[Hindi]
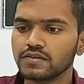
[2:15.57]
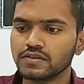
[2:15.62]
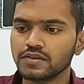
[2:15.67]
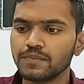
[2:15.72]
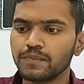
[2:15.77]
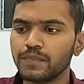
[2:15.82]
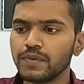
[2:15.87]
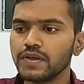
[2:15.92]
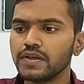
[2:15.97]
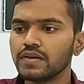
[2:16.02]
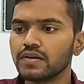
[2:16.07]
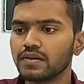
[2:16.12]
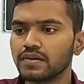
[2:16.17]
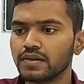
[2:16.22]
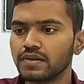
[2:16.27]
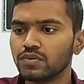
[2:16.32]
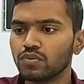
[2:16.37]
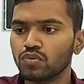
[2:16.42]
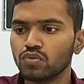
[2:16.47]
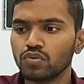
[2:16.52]
जब भी
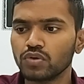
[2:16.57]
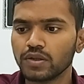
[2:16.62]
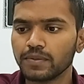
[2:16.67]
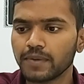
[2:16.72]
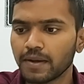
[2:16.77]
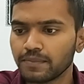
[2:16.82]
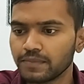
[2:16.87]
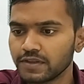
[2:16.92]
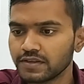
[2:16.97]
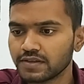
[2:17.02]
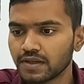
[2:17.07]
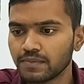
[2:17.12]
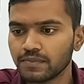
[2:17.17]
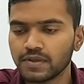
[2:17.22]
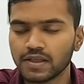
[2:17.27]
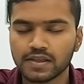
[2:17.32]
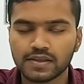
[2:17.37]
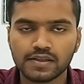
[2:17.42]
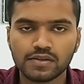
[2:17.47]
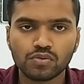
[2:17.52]
ये दोनों टीमें आमने
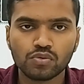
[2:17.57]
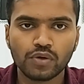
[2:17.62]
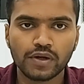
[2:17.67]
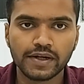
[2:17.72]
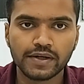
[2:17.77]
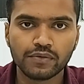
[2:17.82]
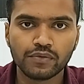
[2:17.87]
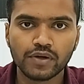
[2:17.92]
सामने आती हैं तो